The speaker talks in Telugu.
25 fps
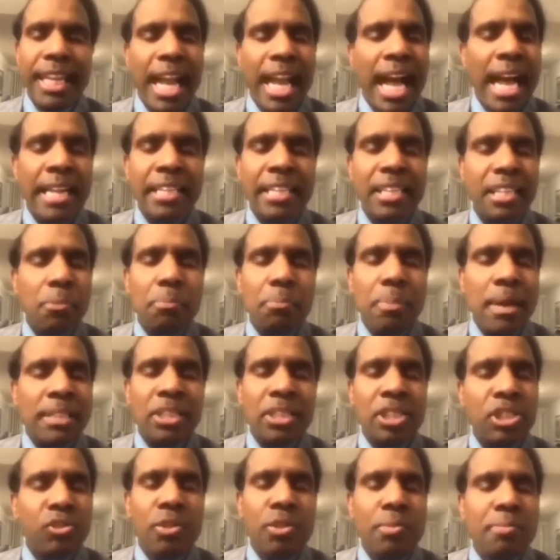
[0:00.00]
ఇలాంటి
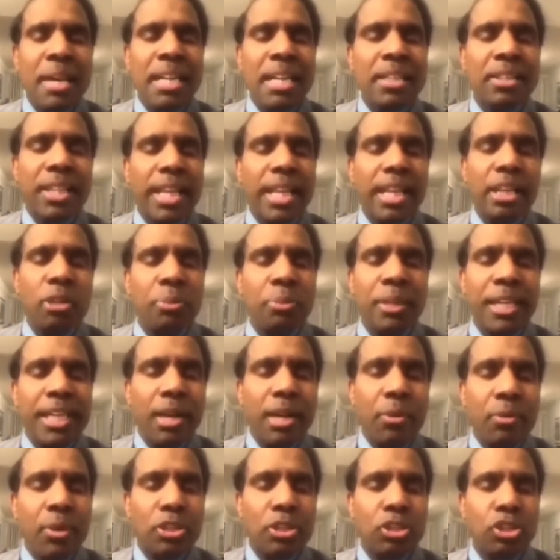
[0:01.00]
మంచివి మన తెలుగు
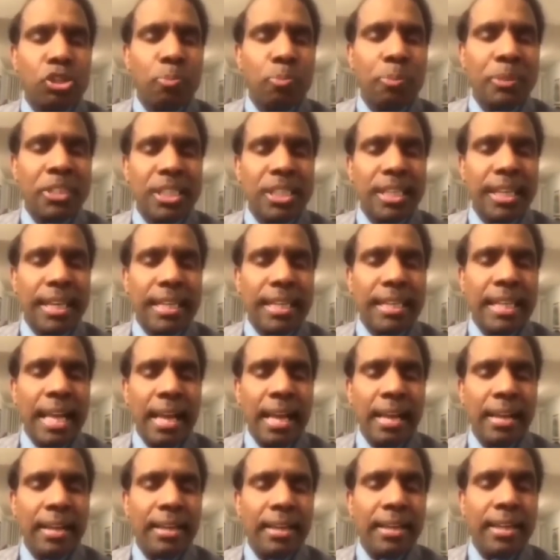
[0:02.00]
మీడియా వారు చూపించరు
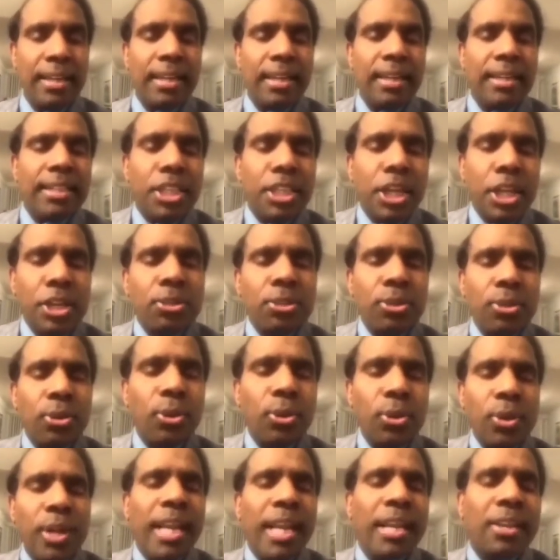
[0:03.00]
కదా
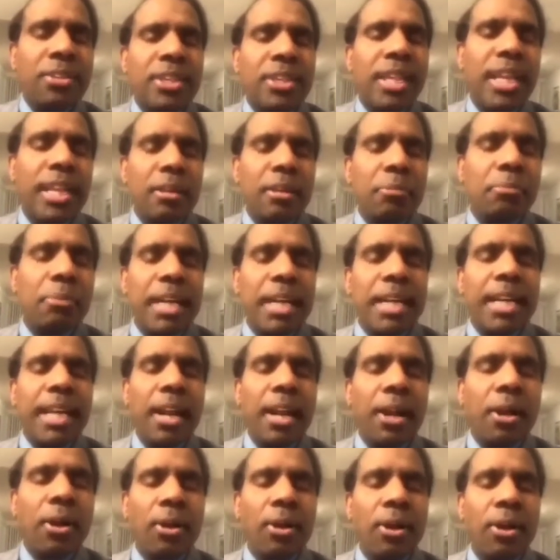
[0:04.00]
ఎందుకు నేను తెలుగు
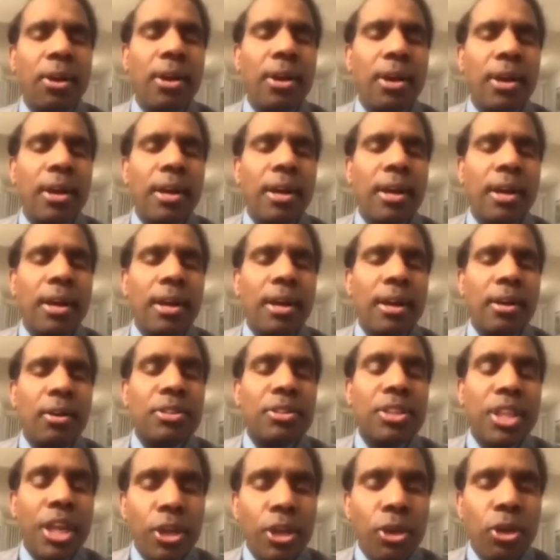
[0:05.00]
మీడియాలో
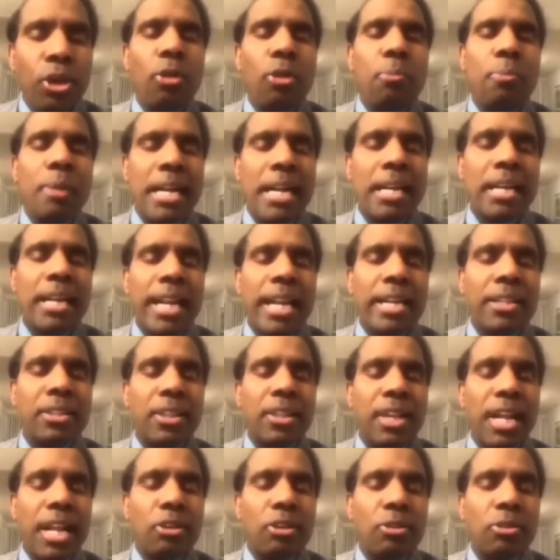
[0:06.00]
తెలుగులో
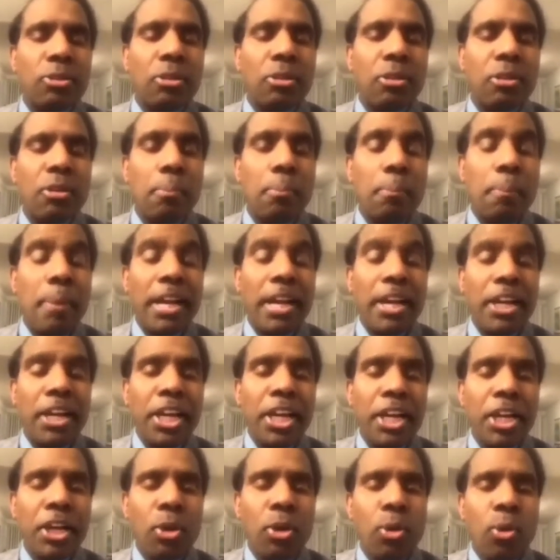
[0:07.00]
మాట్లాడుతున్నాను
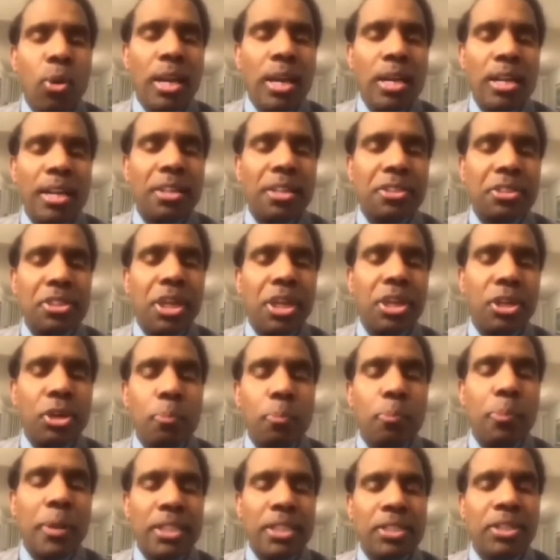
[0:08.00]
పన్నెండు కోట్ల
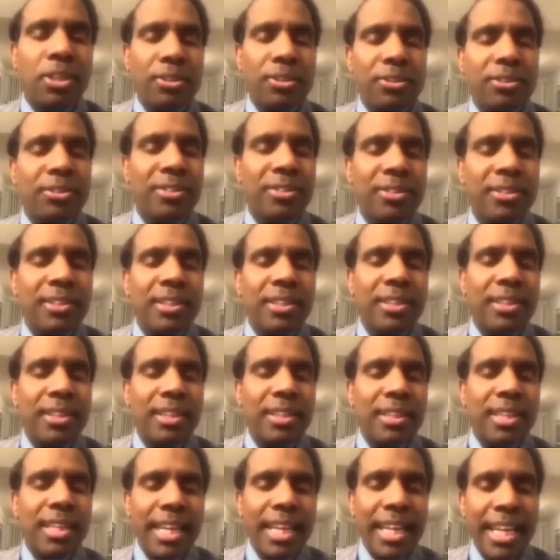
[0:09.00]
తెలుగు ప్రజలు
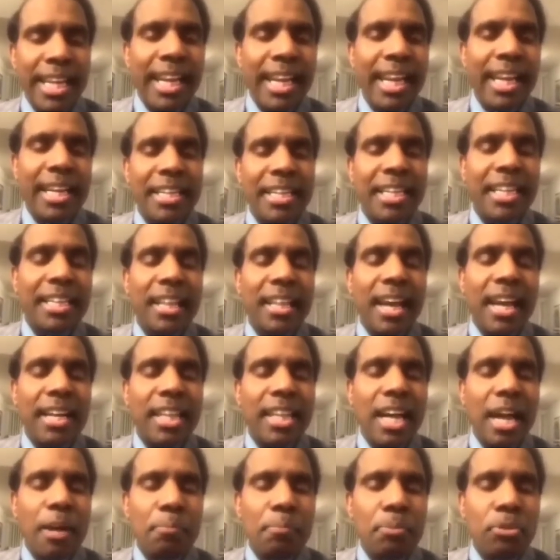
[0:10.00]
నేనంటే
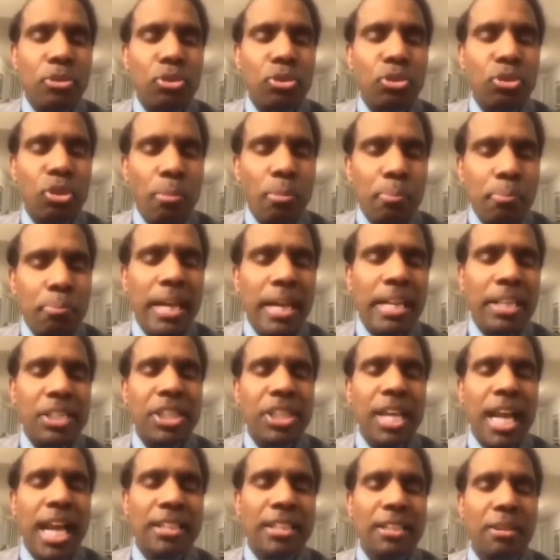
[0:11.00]
దాదాపు తొంభై
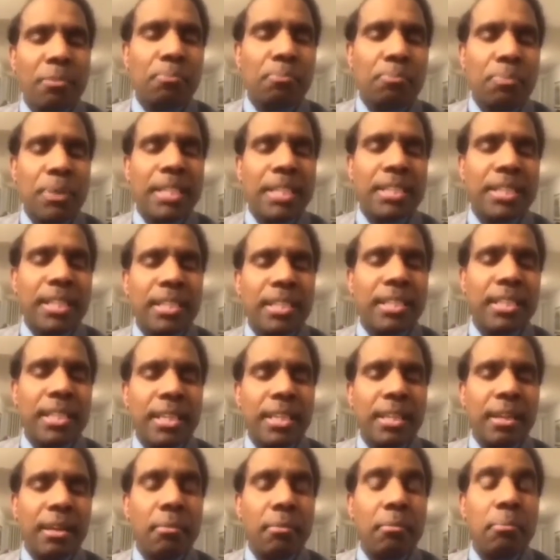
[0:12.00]
శాతం
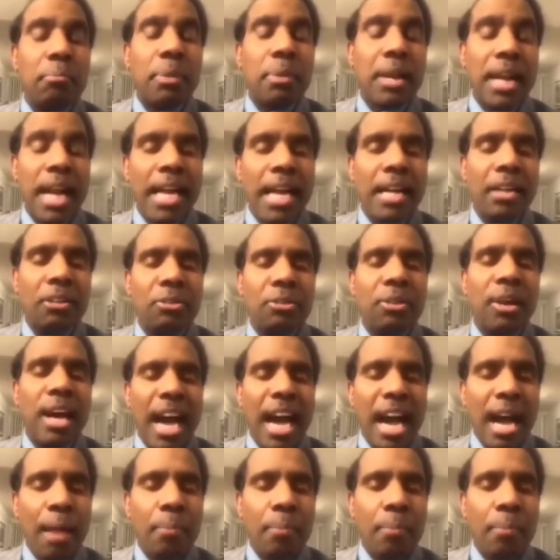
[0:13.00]
ప్రజలకి ప్రాణం